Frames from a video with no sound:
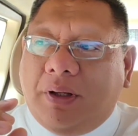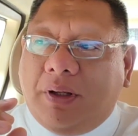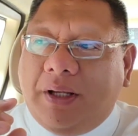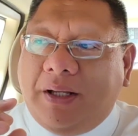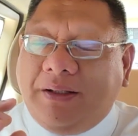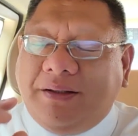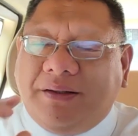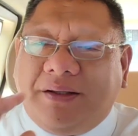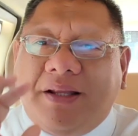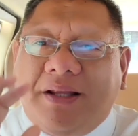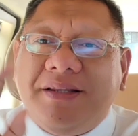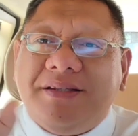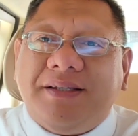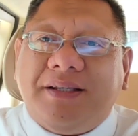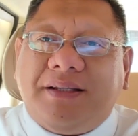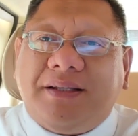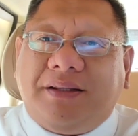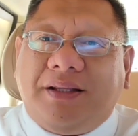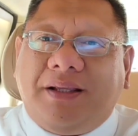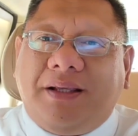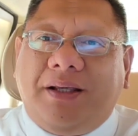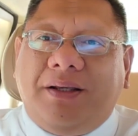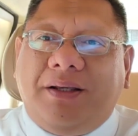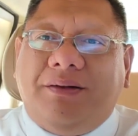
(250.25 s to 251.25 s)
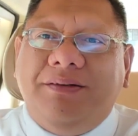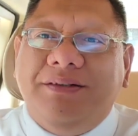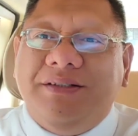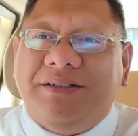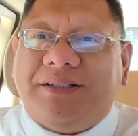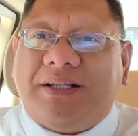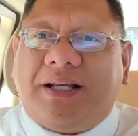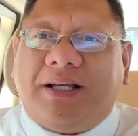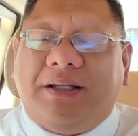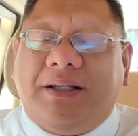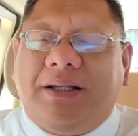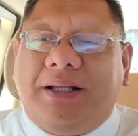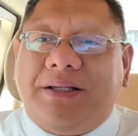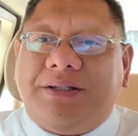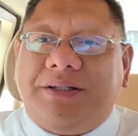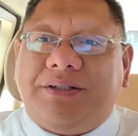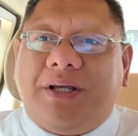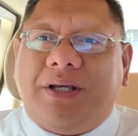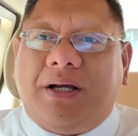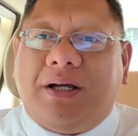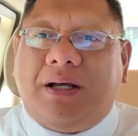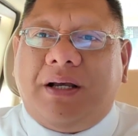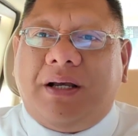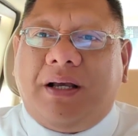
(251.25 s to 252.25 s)
intensity unsa na
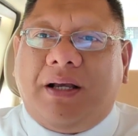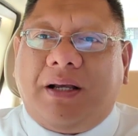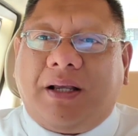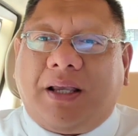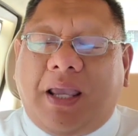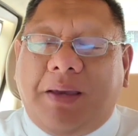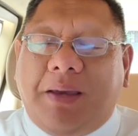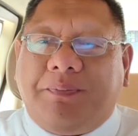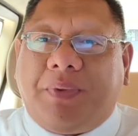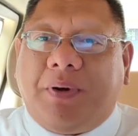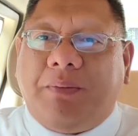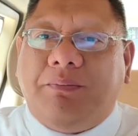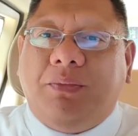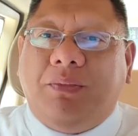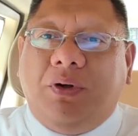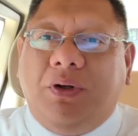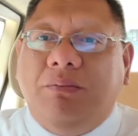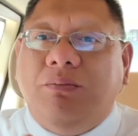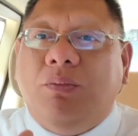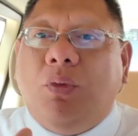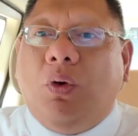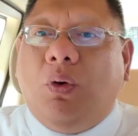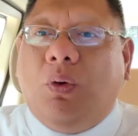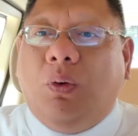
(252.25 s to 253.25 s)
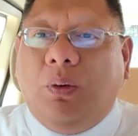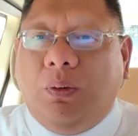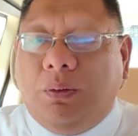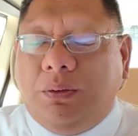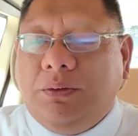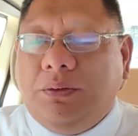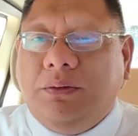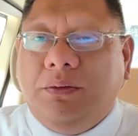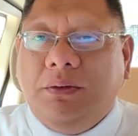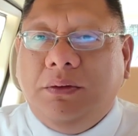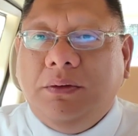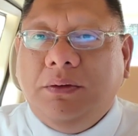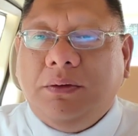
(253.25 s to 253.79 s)
siya nga capable mo hold